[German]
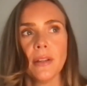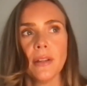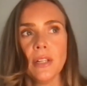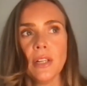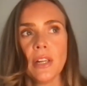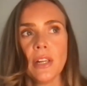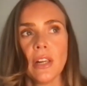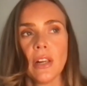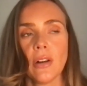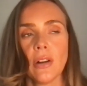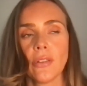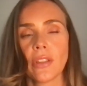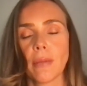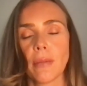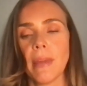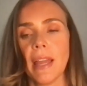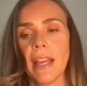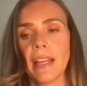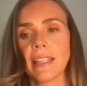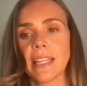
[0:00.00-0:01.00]
Und
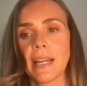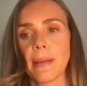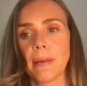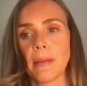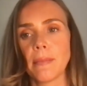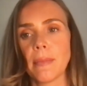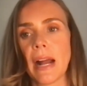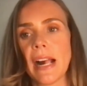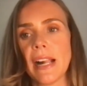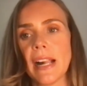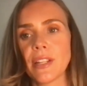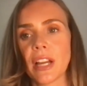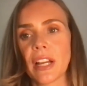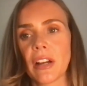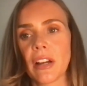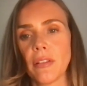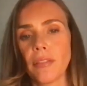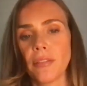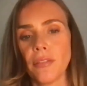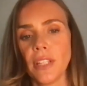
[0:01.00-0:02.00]
dann merke ich aber im
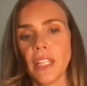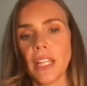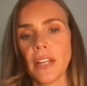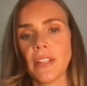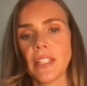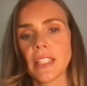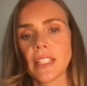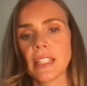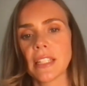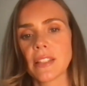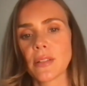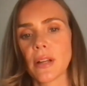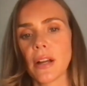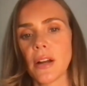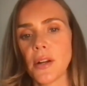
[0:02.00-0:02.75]
Alltag oft wieder, wenn ich dann zu